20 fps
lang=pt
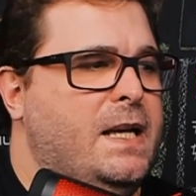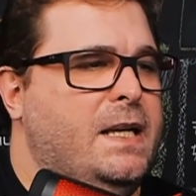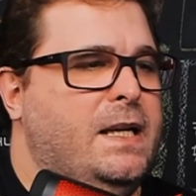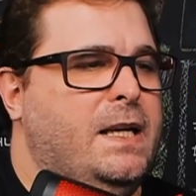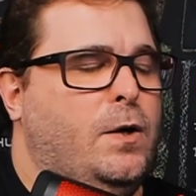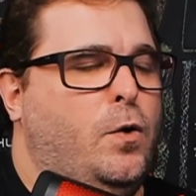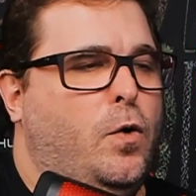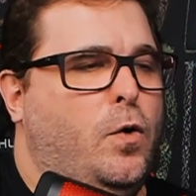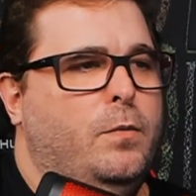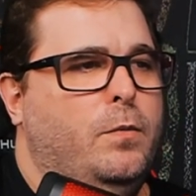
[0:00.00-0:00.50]

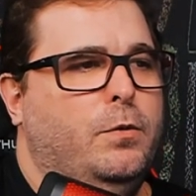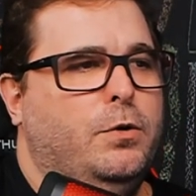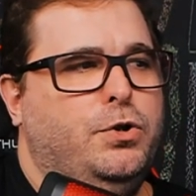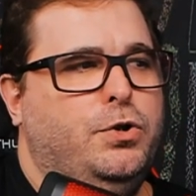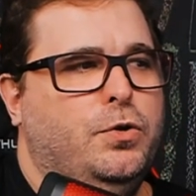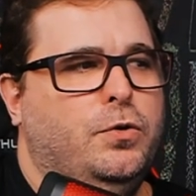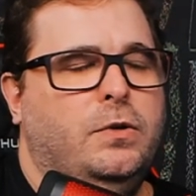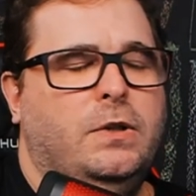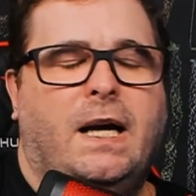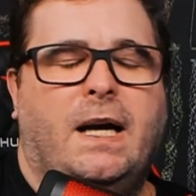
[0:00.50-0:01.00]
E como o
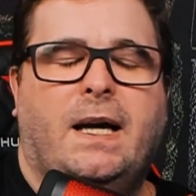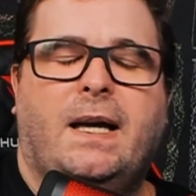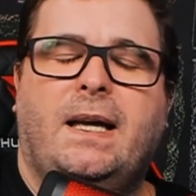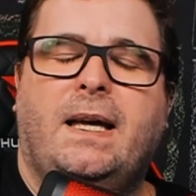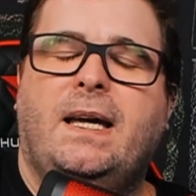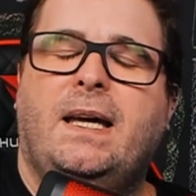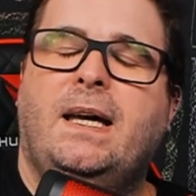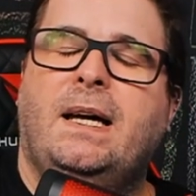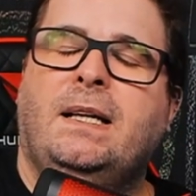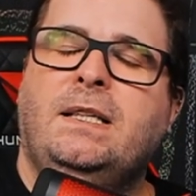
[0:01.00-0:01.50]
Joomla
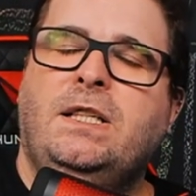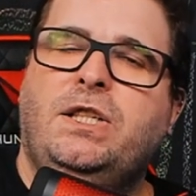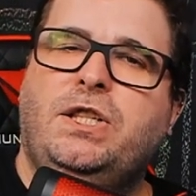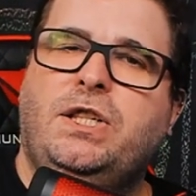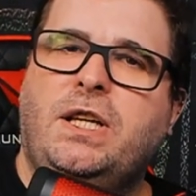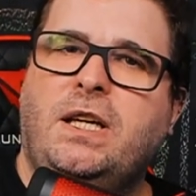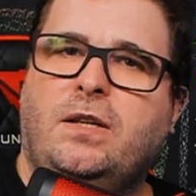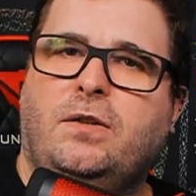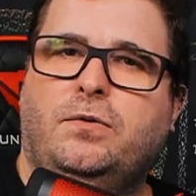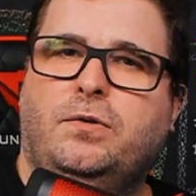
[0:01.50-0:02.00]
é
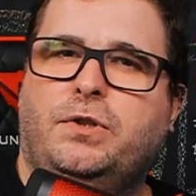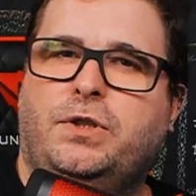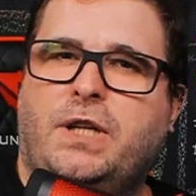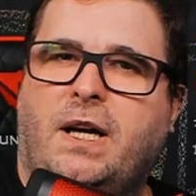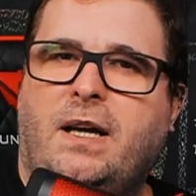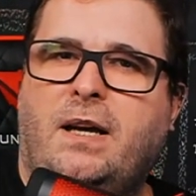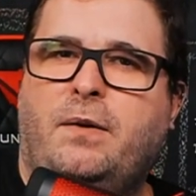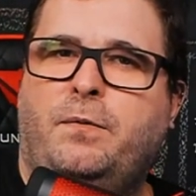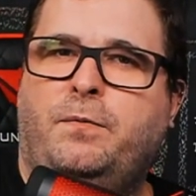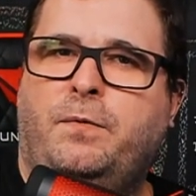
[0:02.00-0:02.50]
antigo,
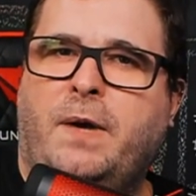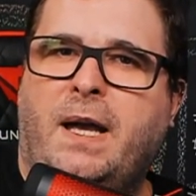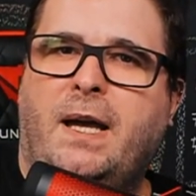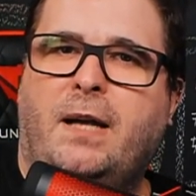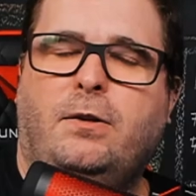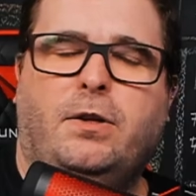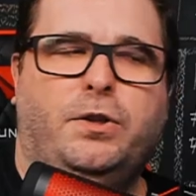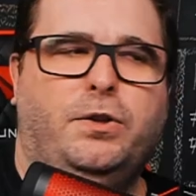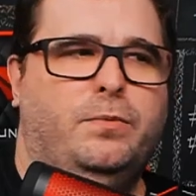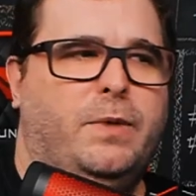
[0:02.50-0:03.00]
já é
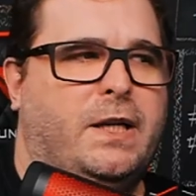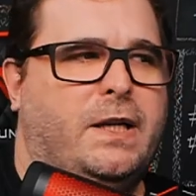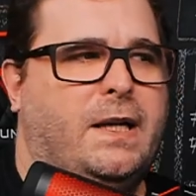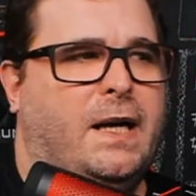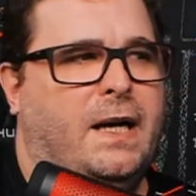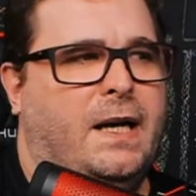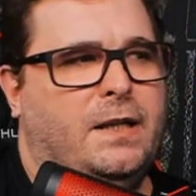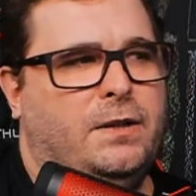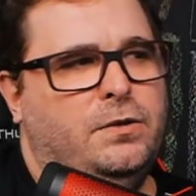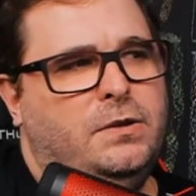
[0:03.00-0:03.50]
velho aí no
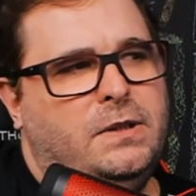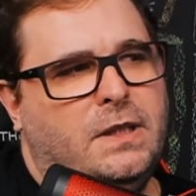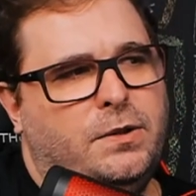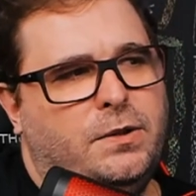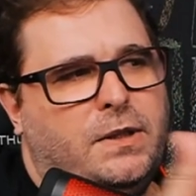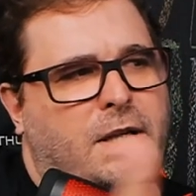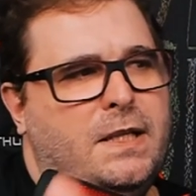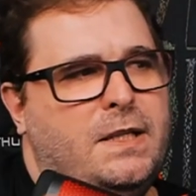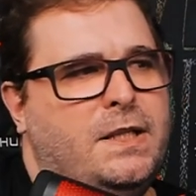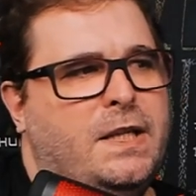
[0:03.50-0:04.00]
mercado,
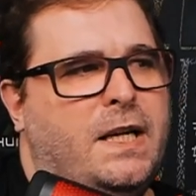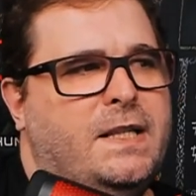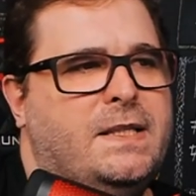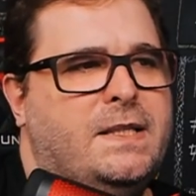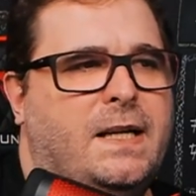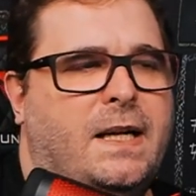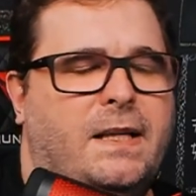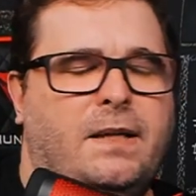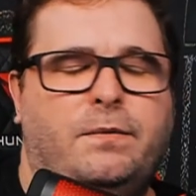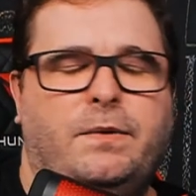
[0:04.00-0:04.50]
tanto que ele já
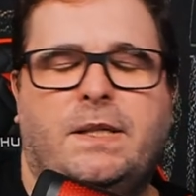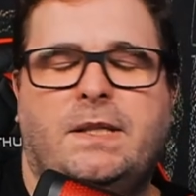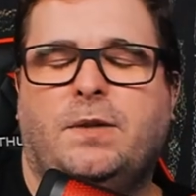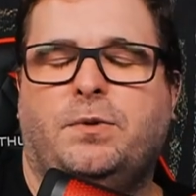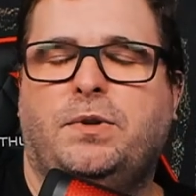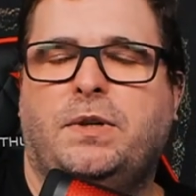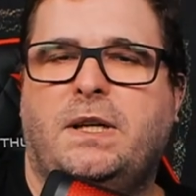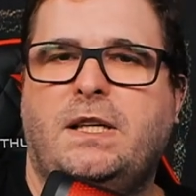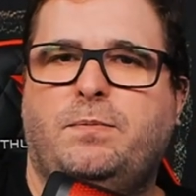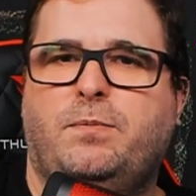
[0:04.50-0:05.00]
está na
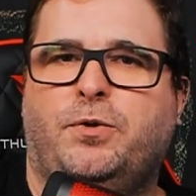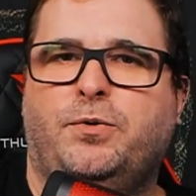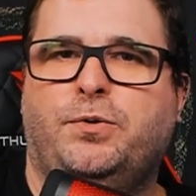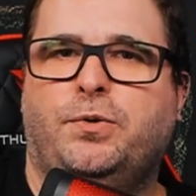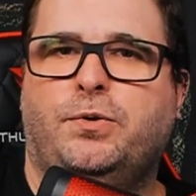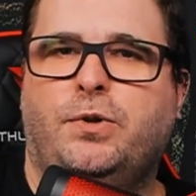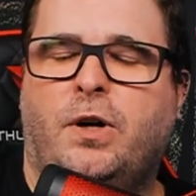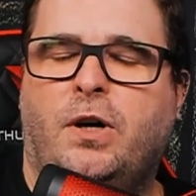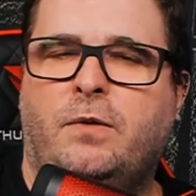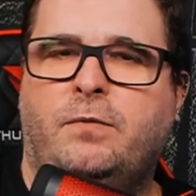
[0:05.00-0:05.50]
versão
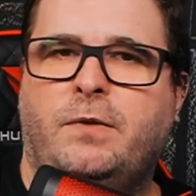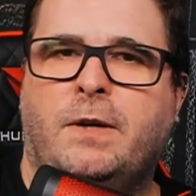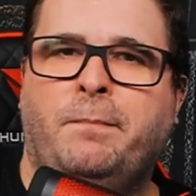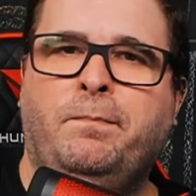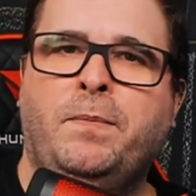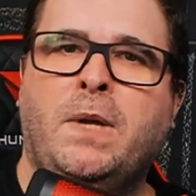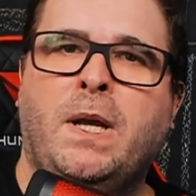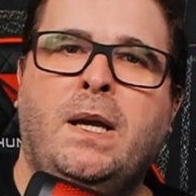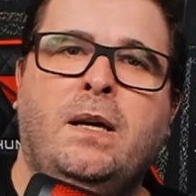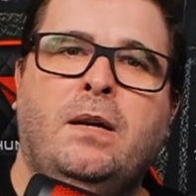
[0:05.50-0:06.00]
3.9,
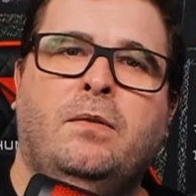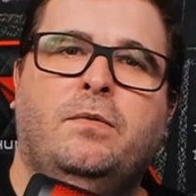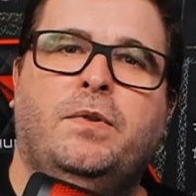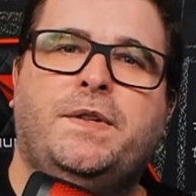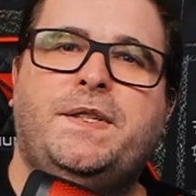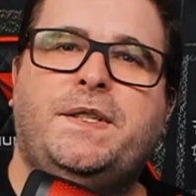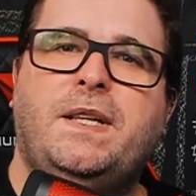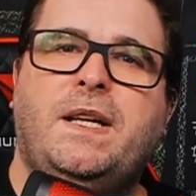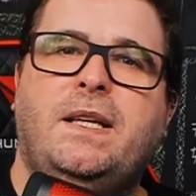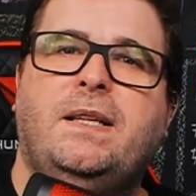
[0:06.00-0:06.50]

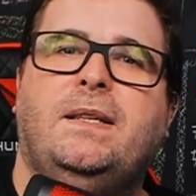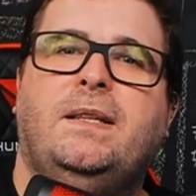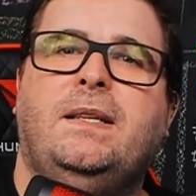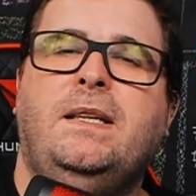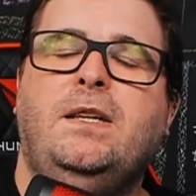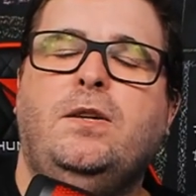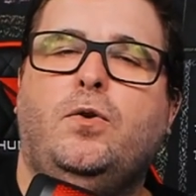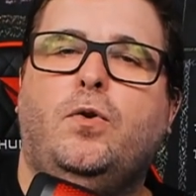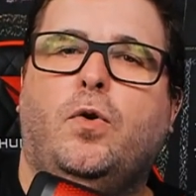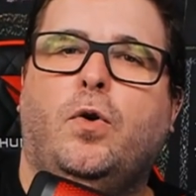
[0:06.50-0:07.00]
você
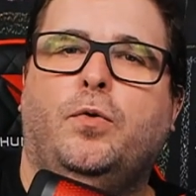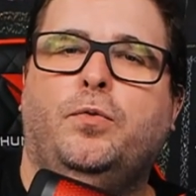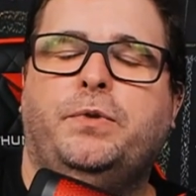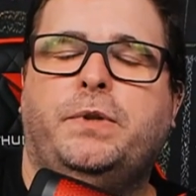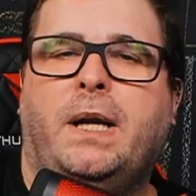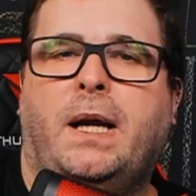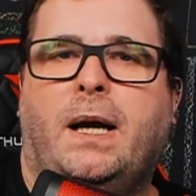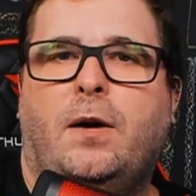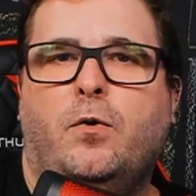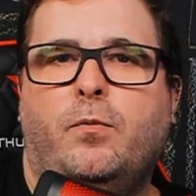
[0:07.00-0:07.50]

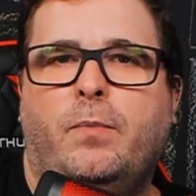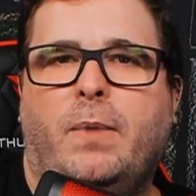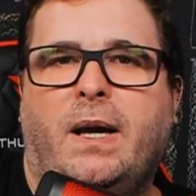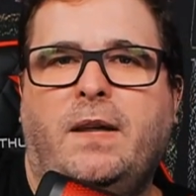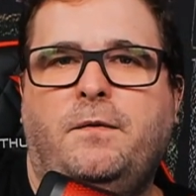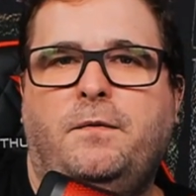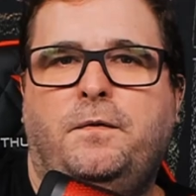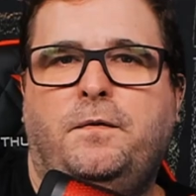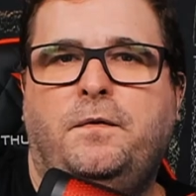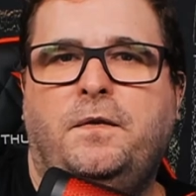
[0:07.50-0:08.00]
encontra uma
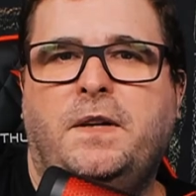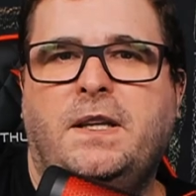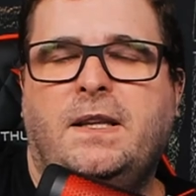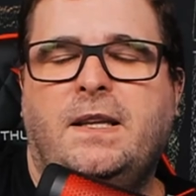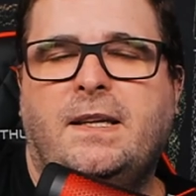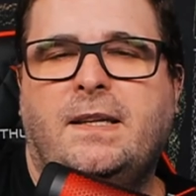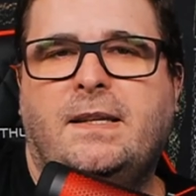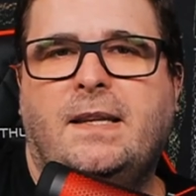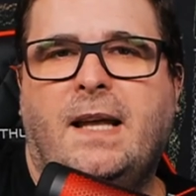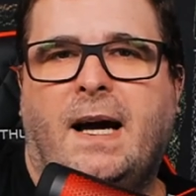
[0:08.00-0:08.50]

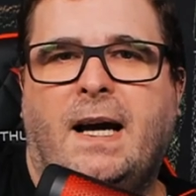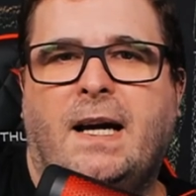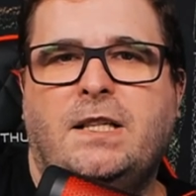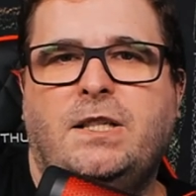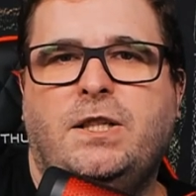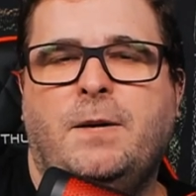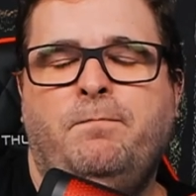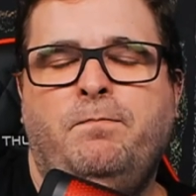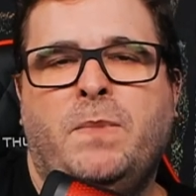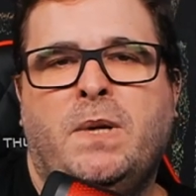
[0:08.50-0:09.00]

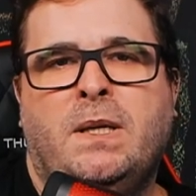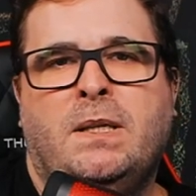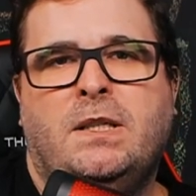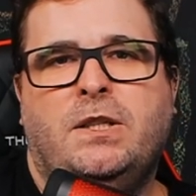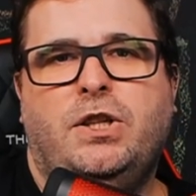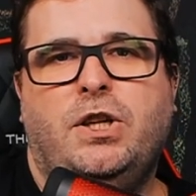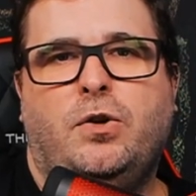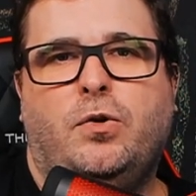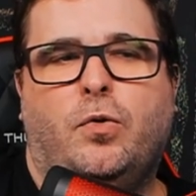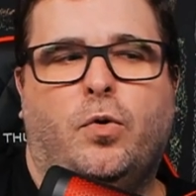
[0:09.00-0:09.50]
infinidade
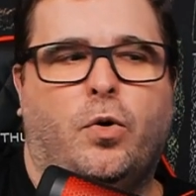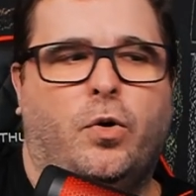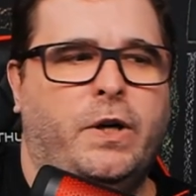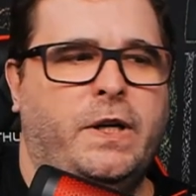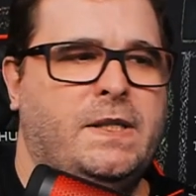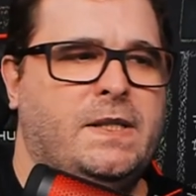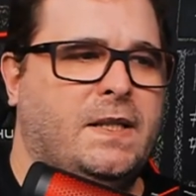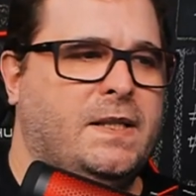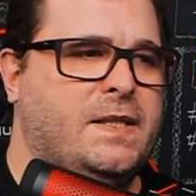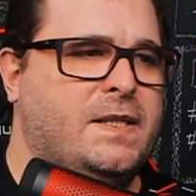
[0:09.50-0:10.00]
de
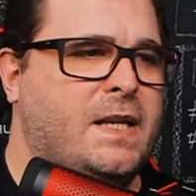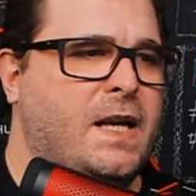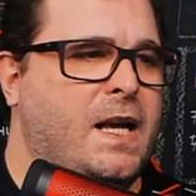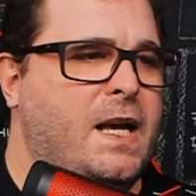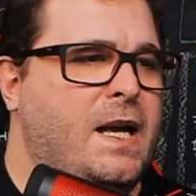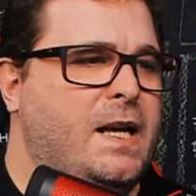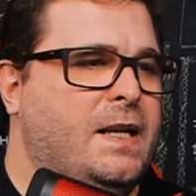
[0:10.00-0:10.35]
coisas.